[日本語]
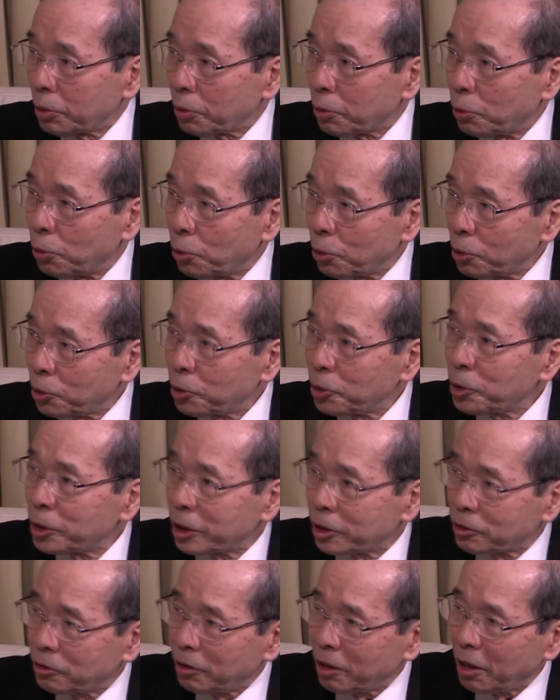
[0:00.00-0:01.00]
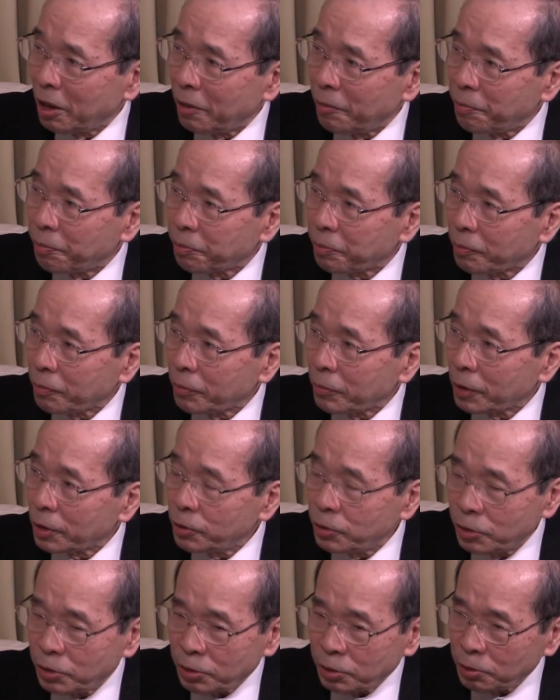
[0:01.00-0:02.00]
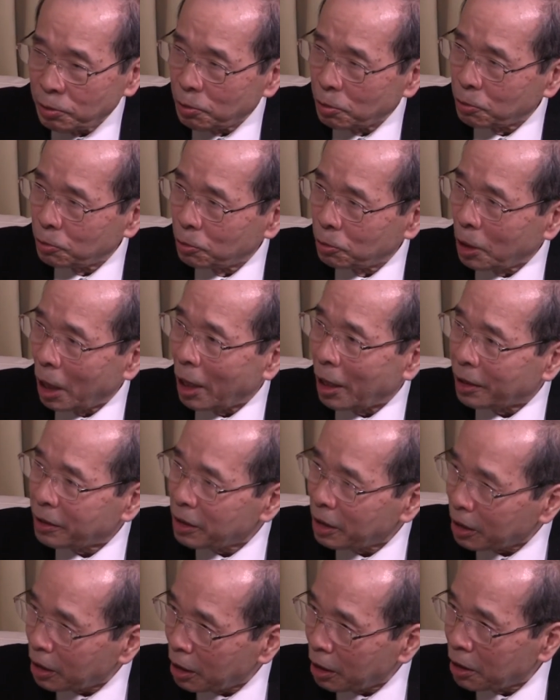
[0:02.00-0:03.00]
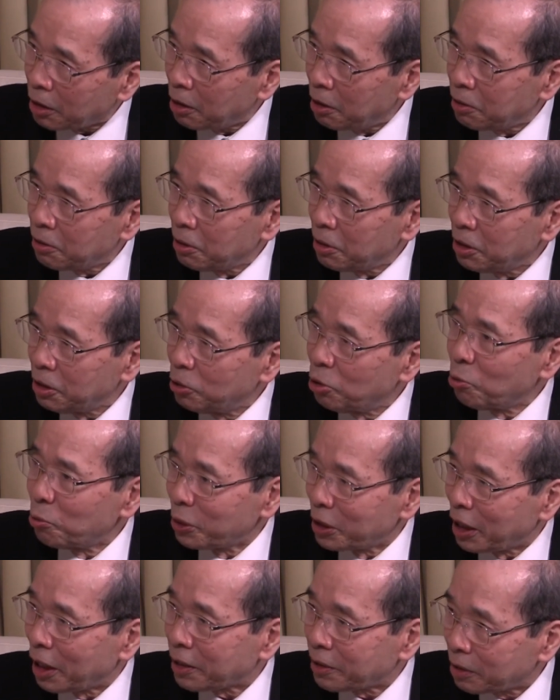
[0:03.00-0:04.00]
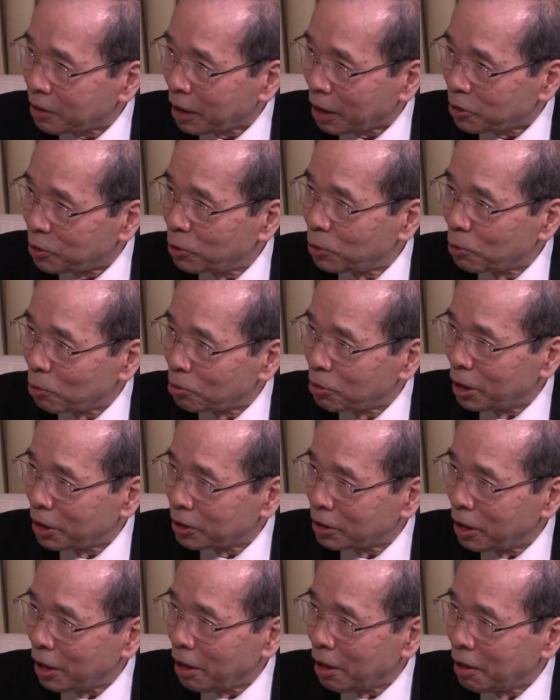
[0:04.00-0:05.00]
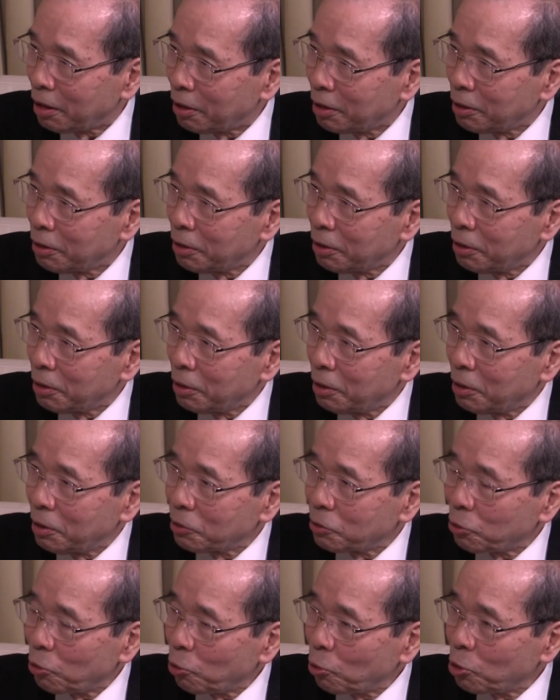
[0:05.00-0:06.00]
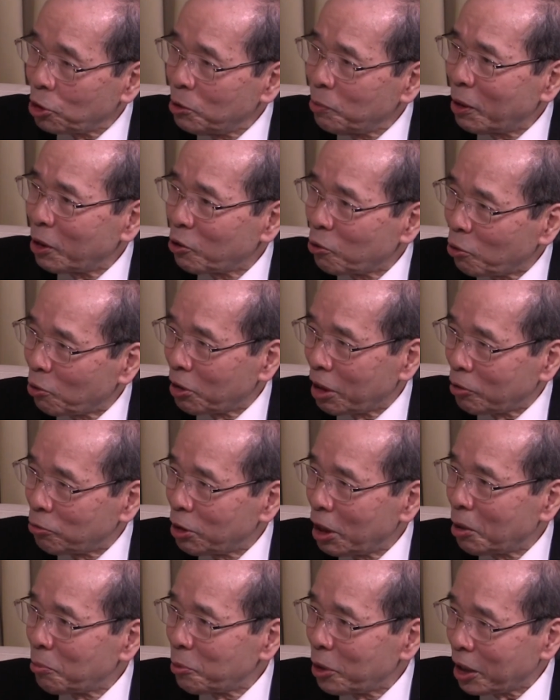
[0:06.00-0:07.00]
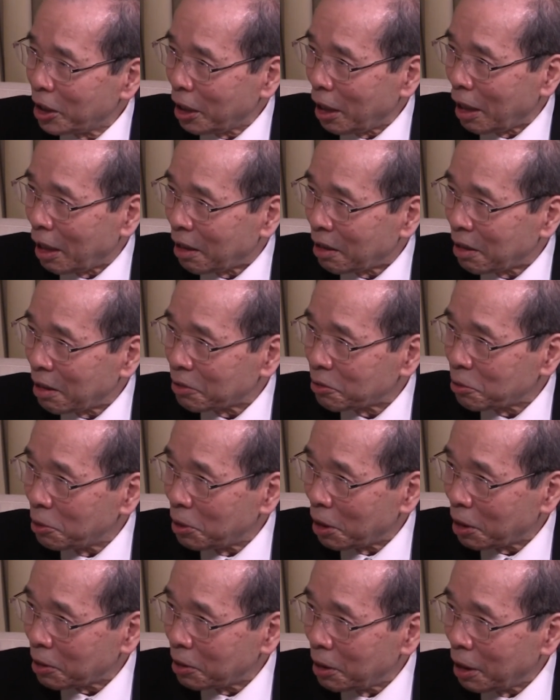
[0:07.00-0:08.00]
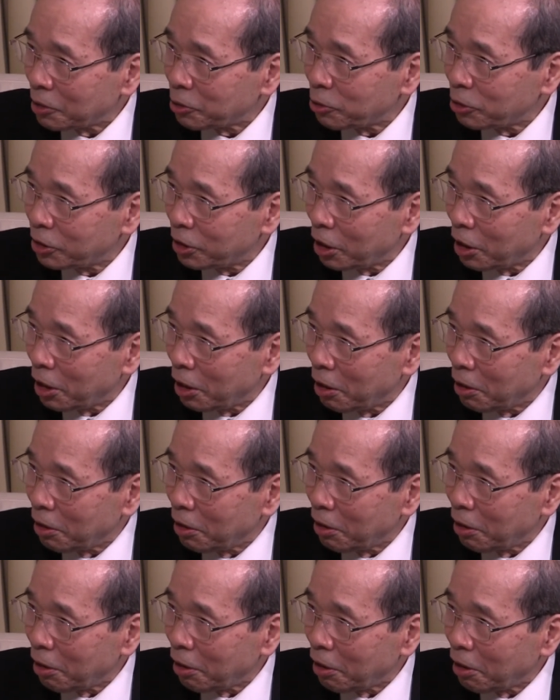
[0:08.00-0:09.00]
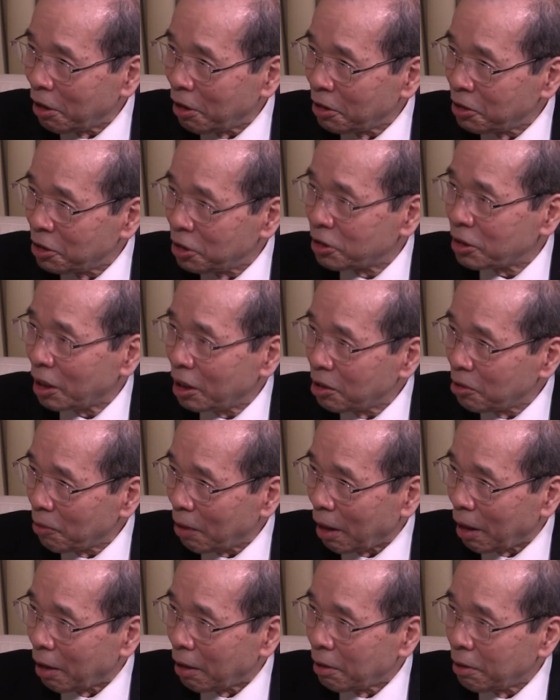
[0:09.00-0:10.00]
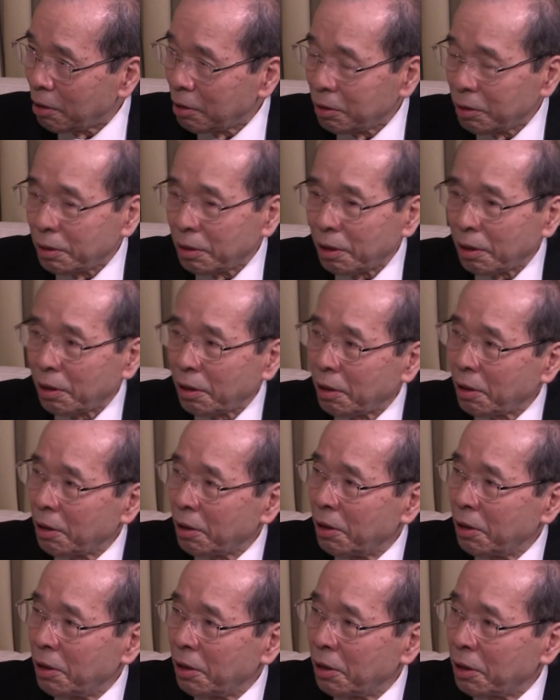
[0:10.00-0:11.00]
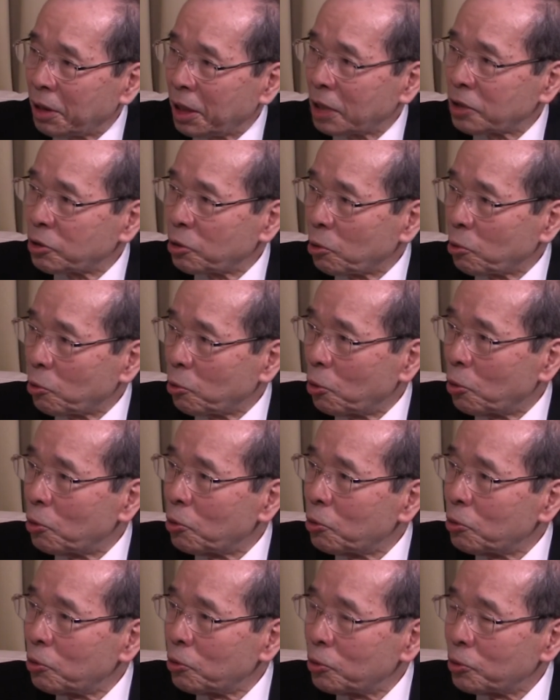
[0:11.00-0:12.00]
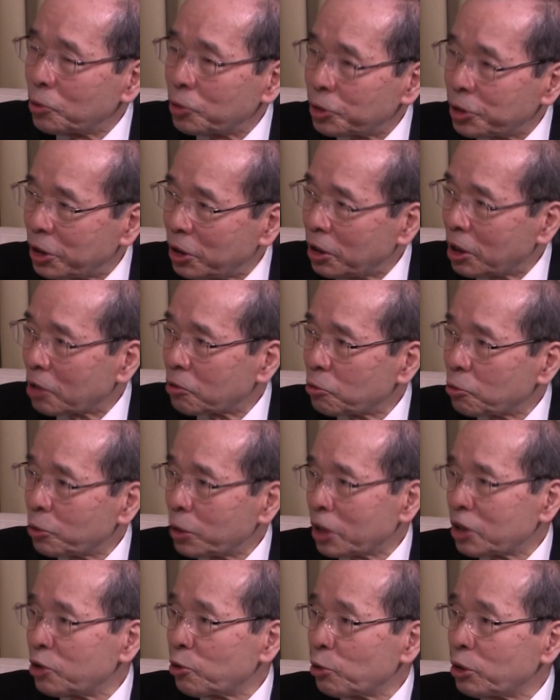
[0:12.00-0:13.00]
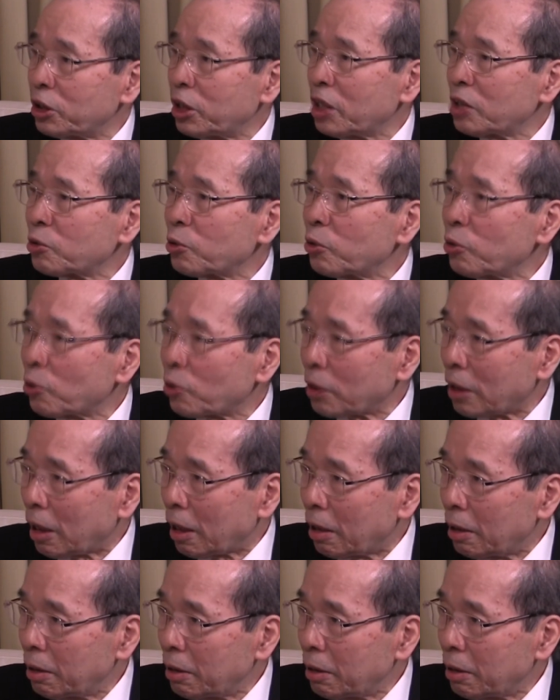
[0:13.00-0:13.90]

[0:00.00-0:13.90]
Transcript: これをですね中国あれだけひどい目に遭った中国がですねそれを今のようなうやむやなそして、えー、実際には、えー、かつての侵略の歴史を否定するような